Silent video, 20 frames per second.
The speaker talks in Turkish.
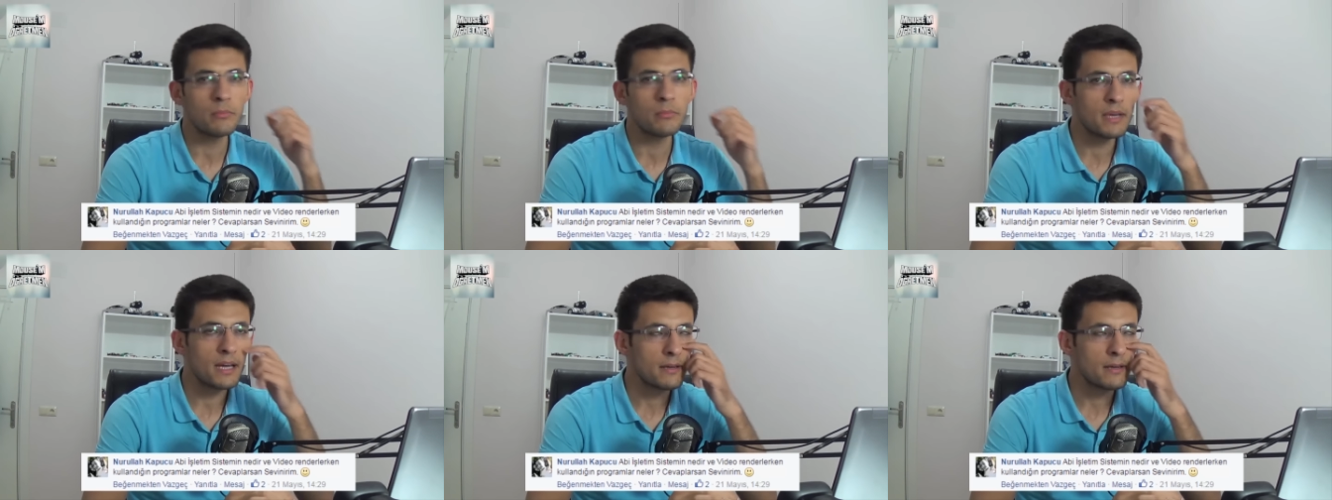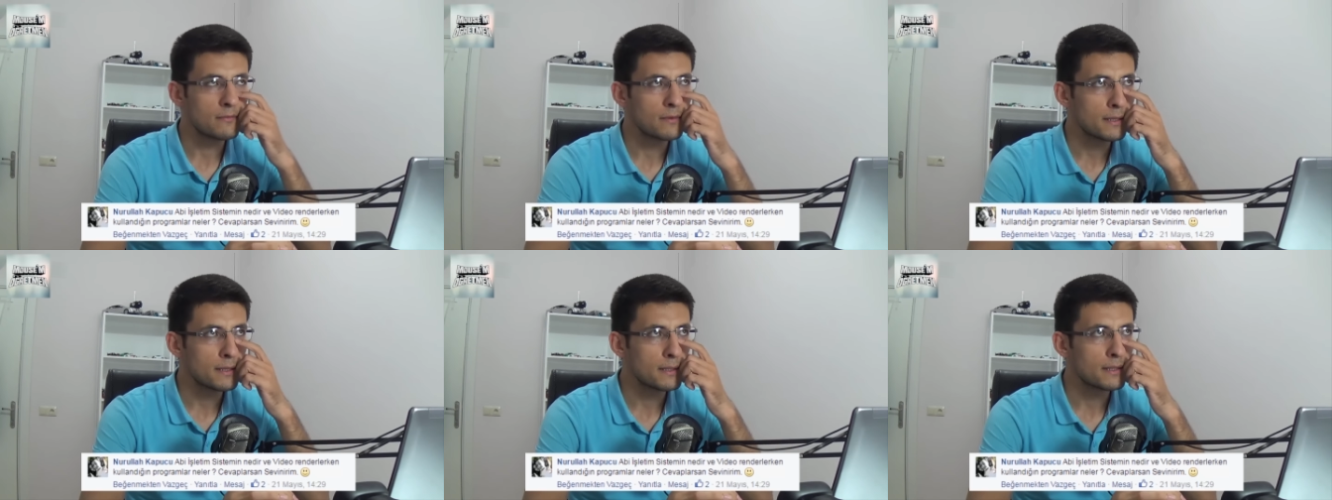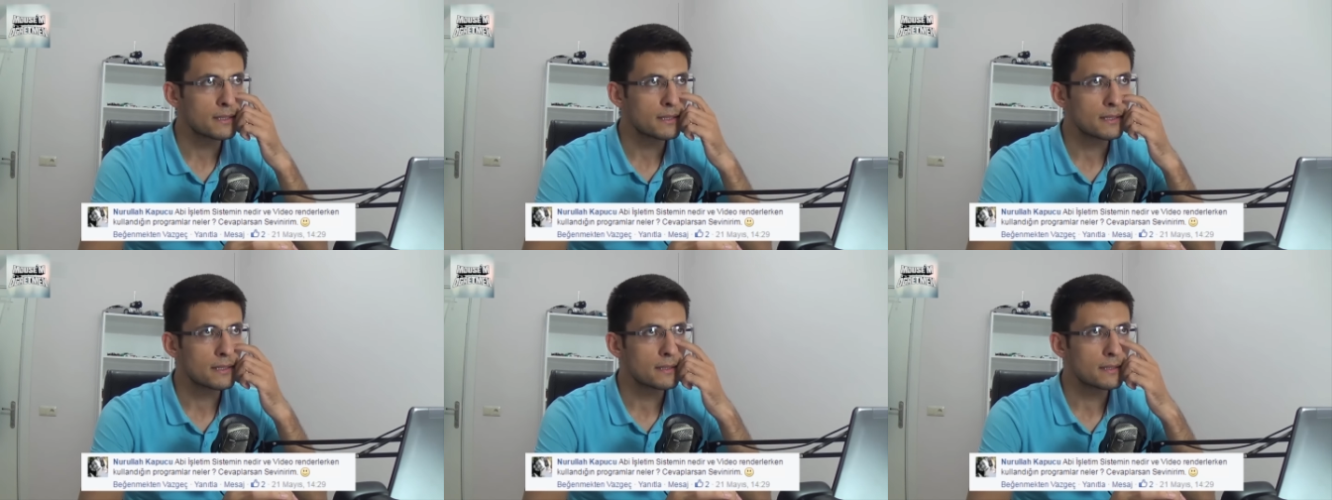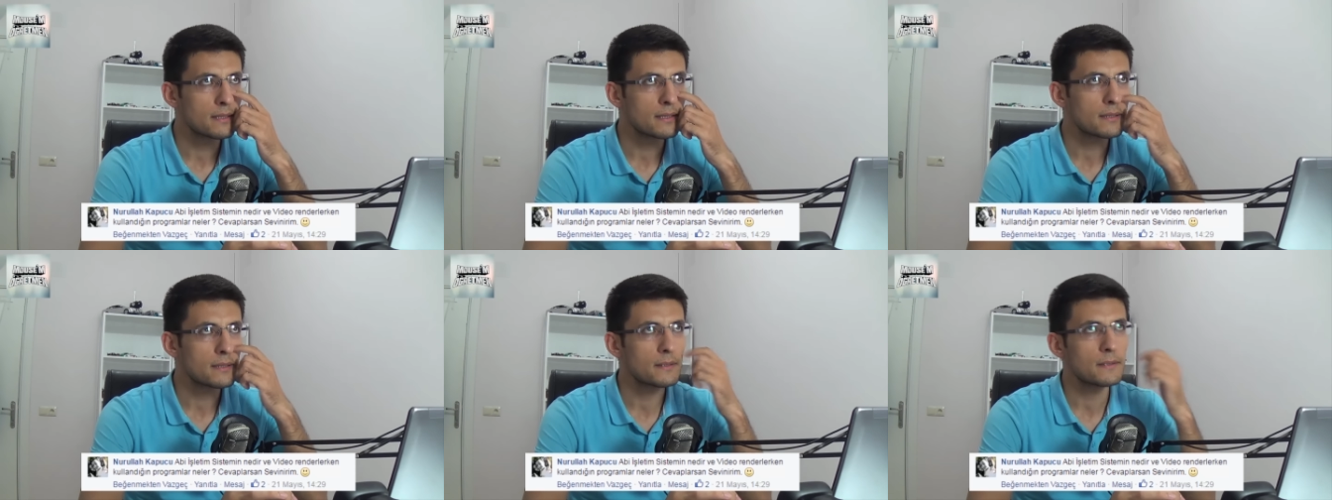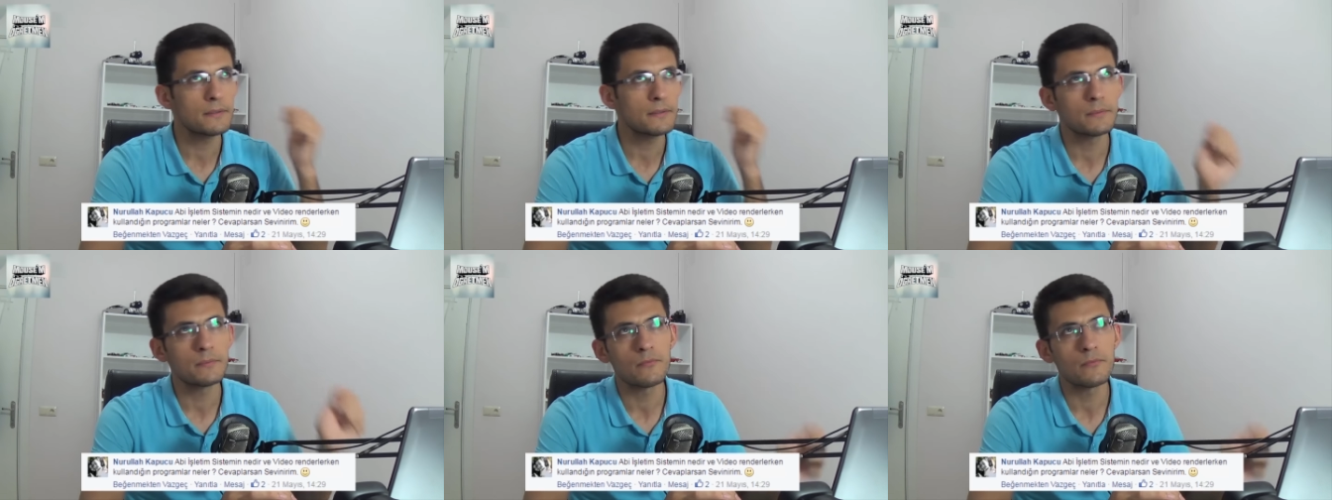Premiere ve
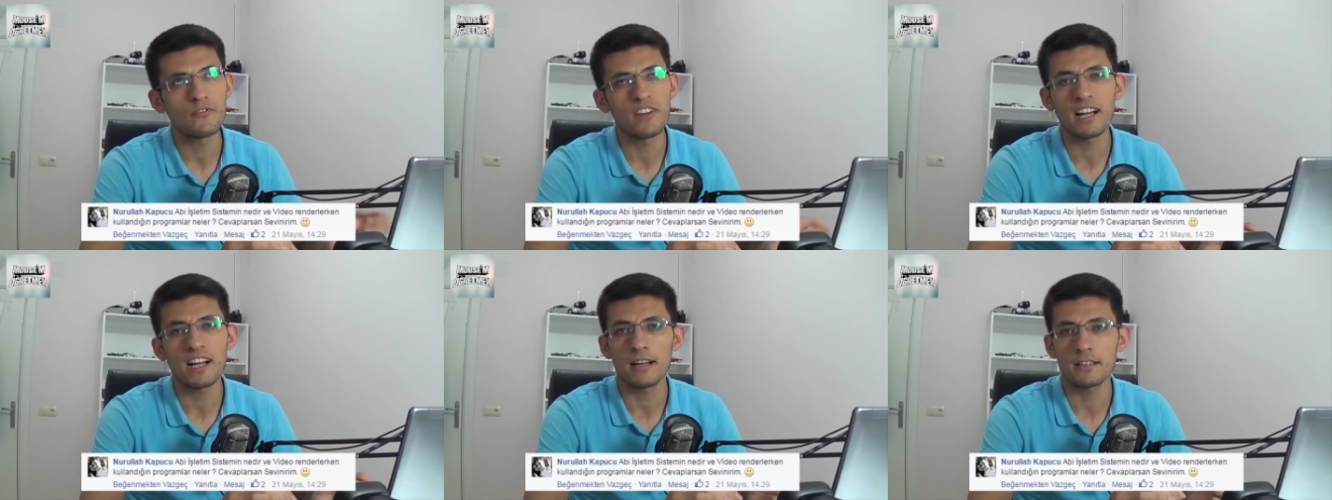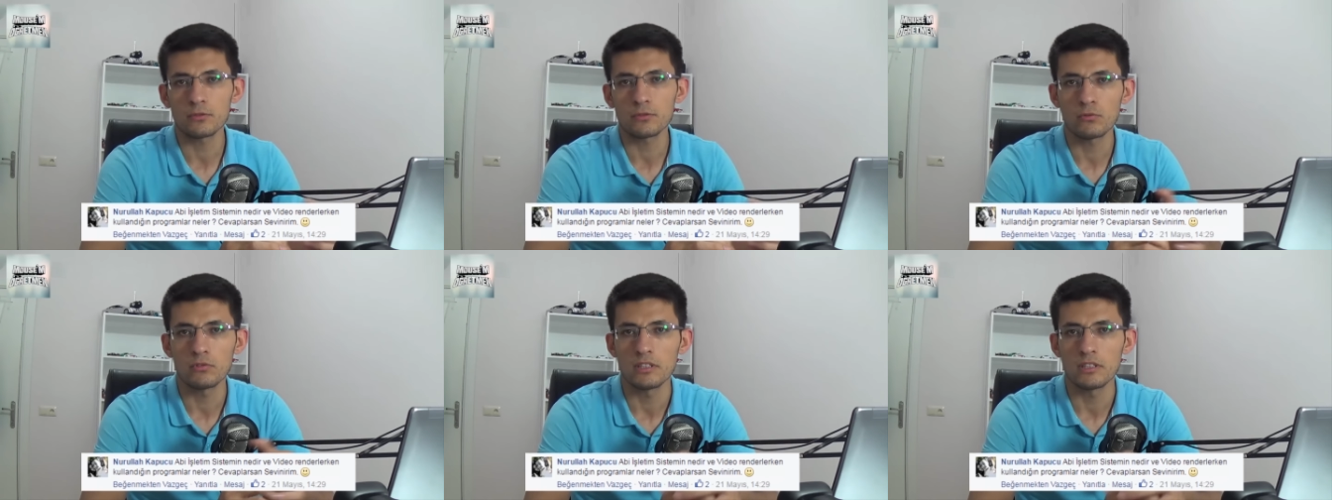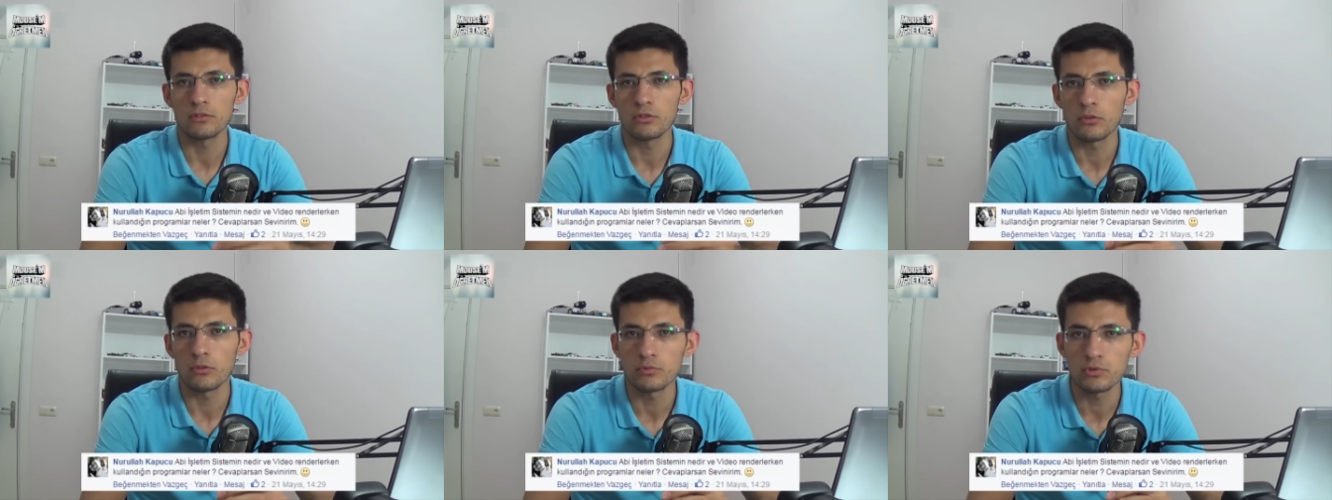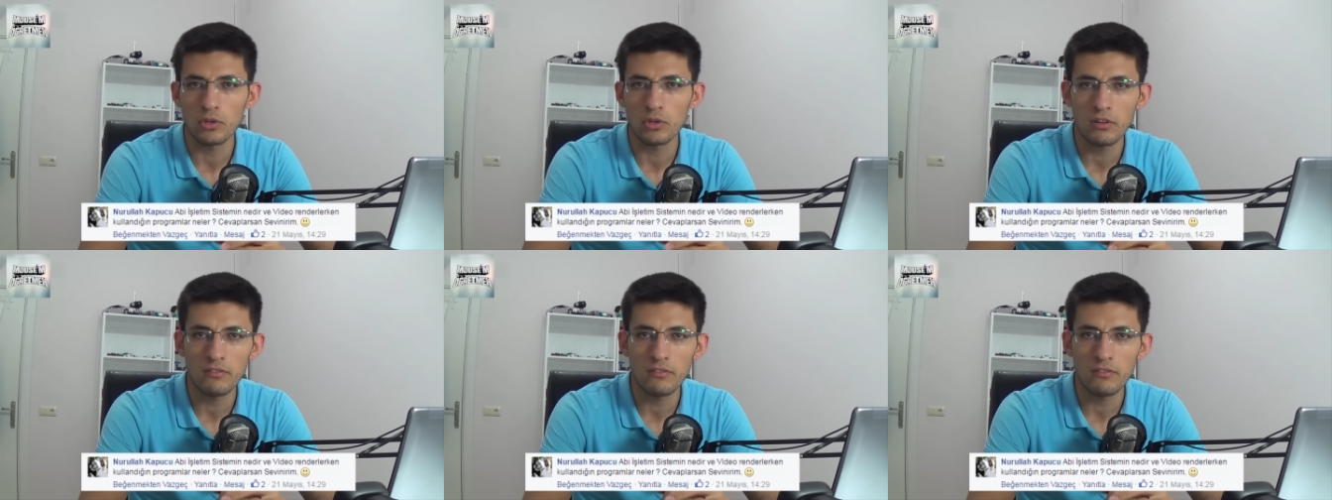e, Vegas kullanıyorum.